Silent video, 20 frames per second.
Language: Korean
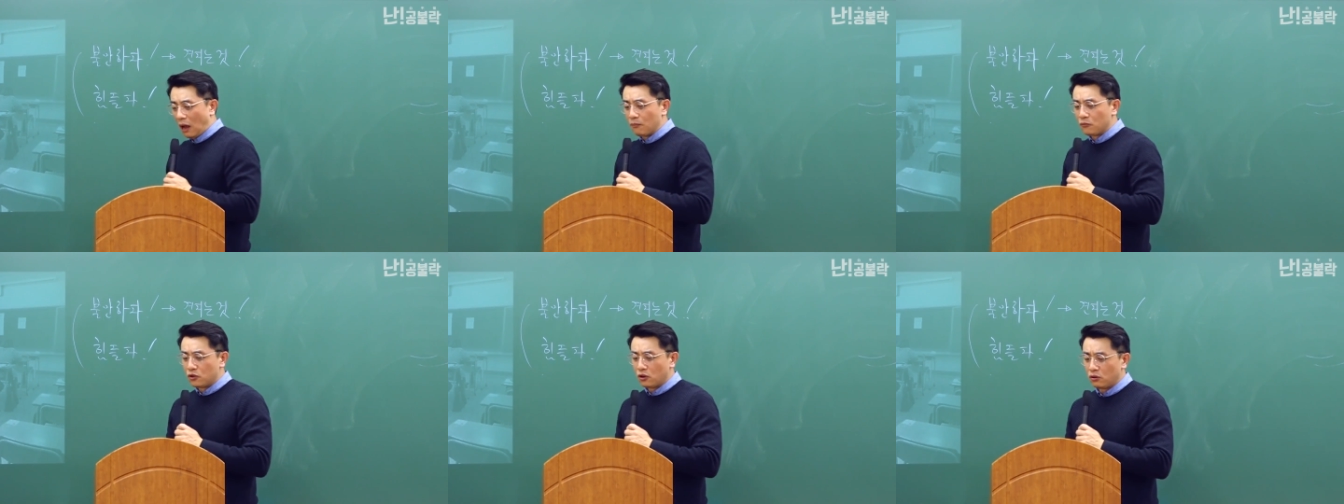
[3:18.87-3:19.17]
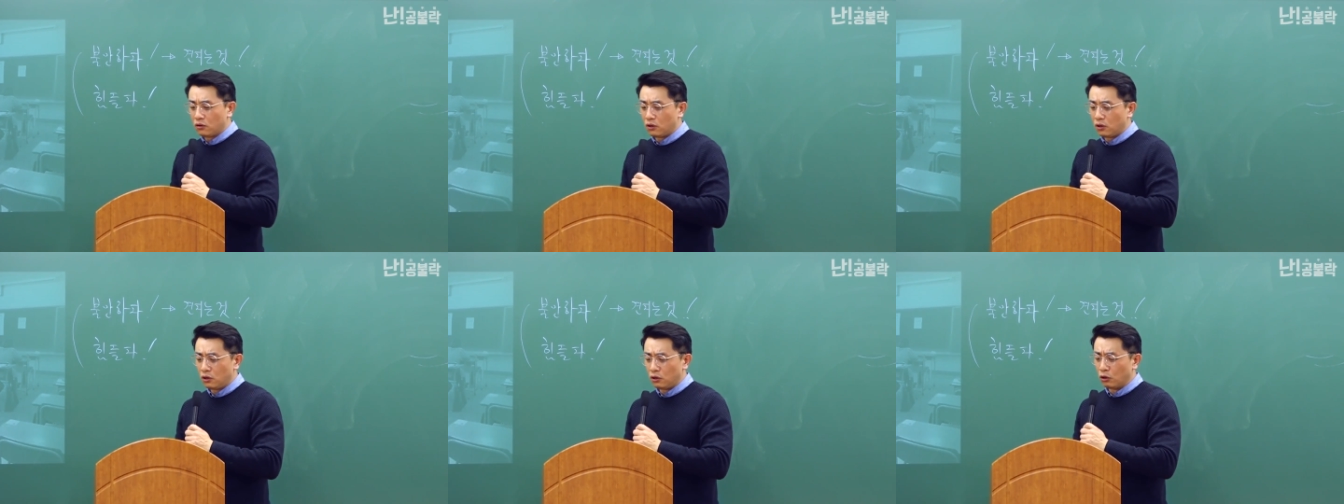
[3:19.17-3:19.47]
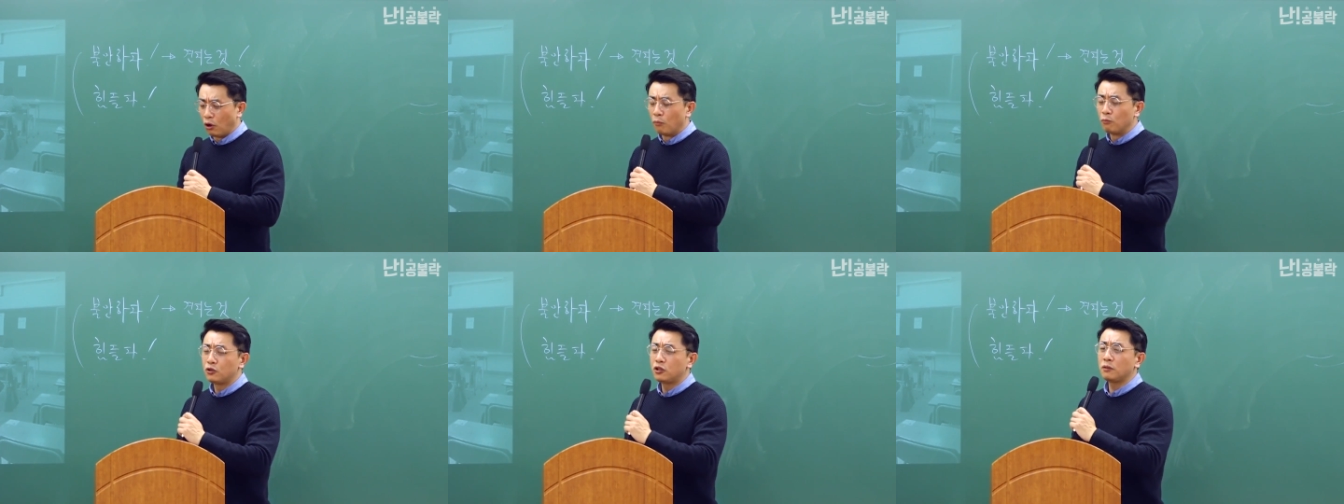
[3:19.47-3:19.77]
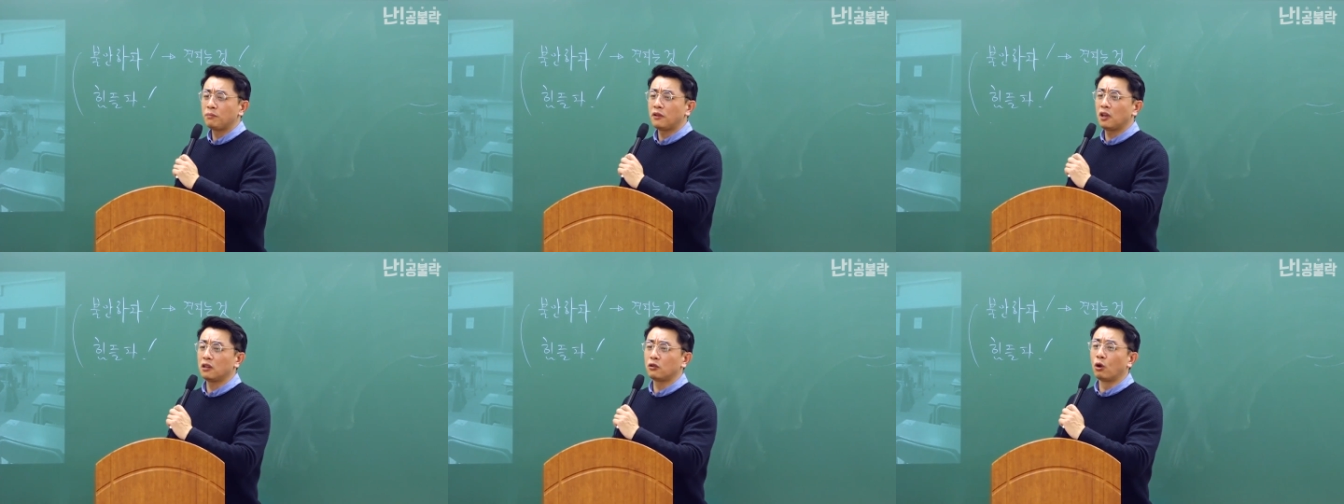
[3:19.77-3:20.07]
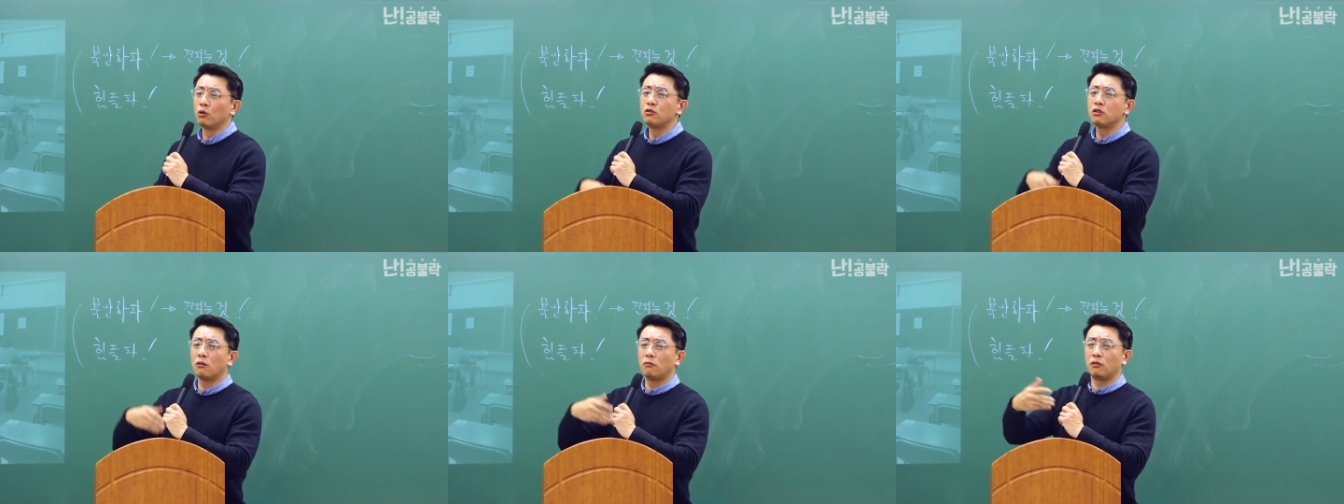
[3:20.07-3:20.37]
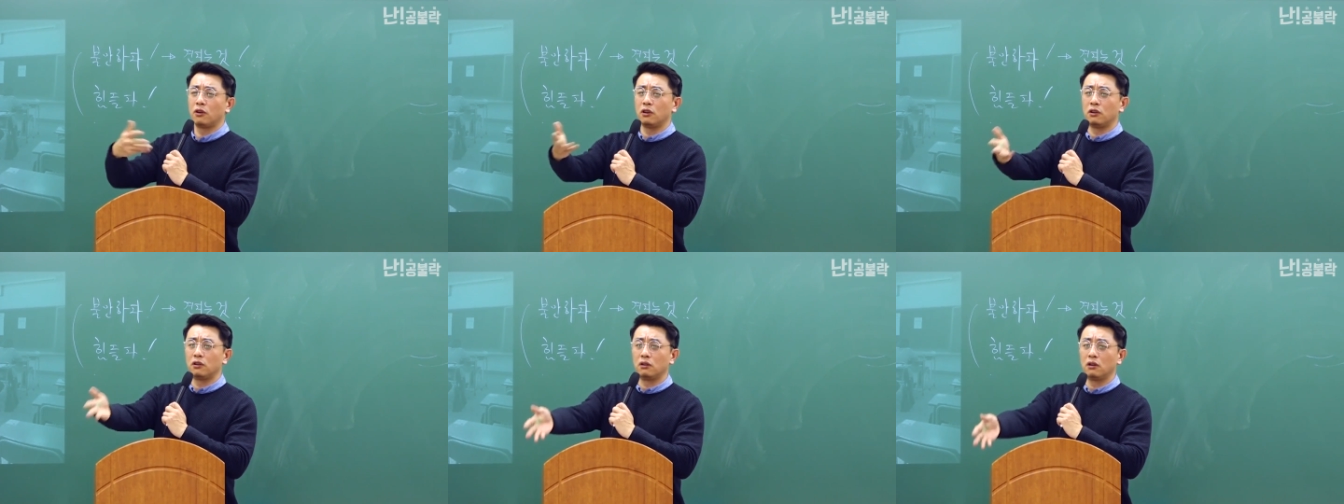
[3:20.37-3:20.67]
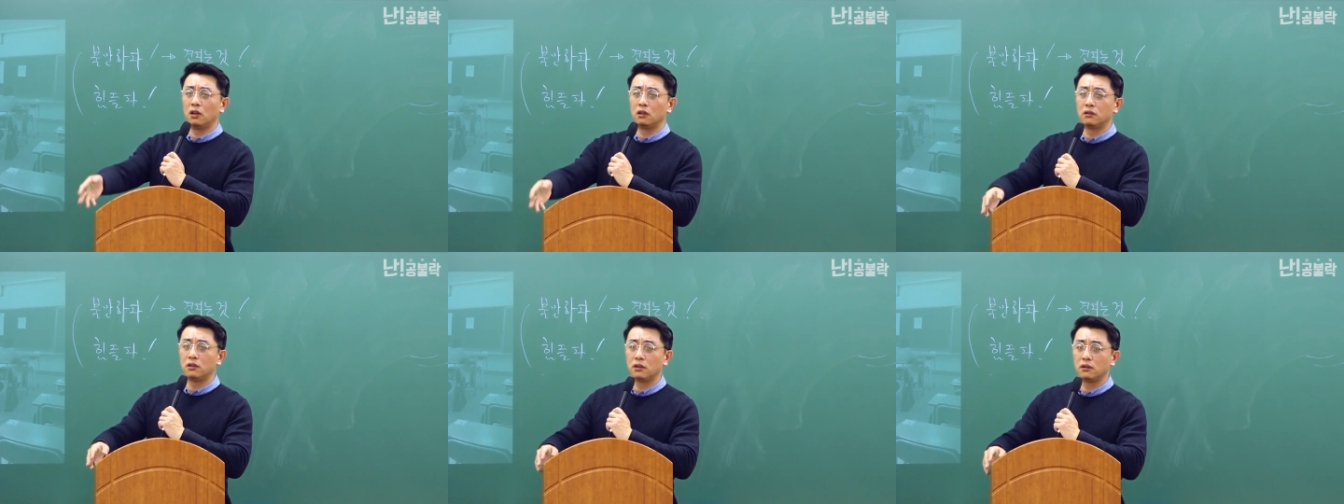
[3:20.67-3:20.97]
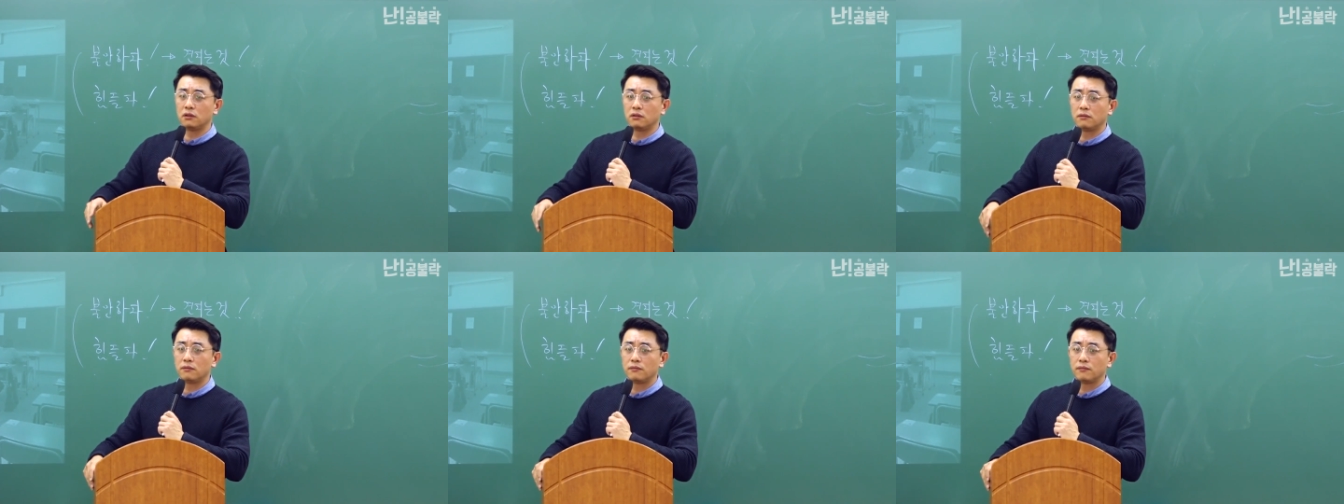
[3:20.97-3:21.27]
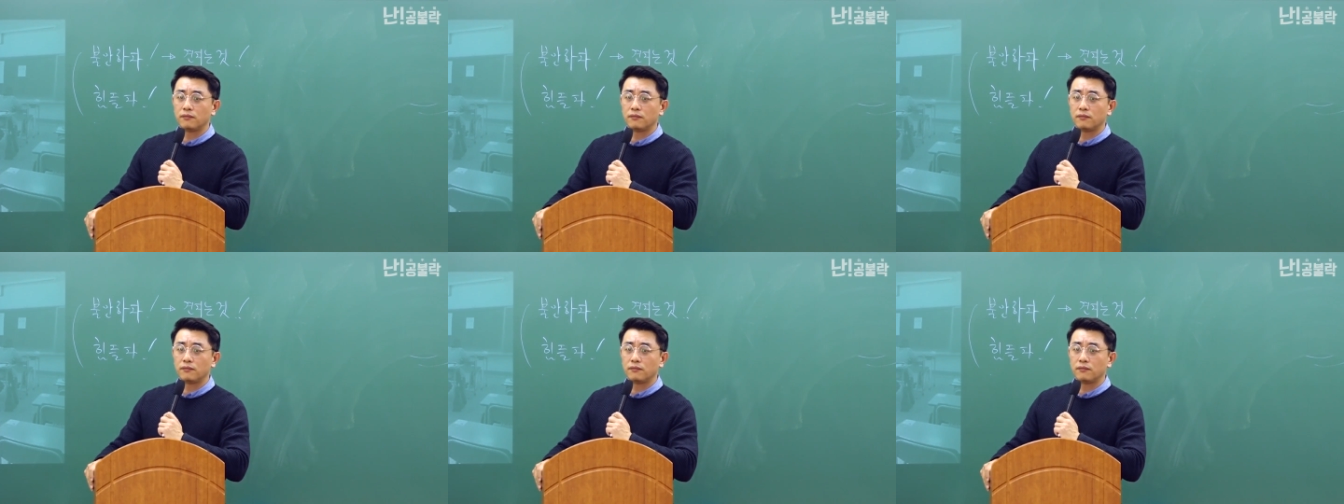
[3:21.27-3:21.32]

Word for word: 감정을 너무 쉽게 던져버리는 것 같아요.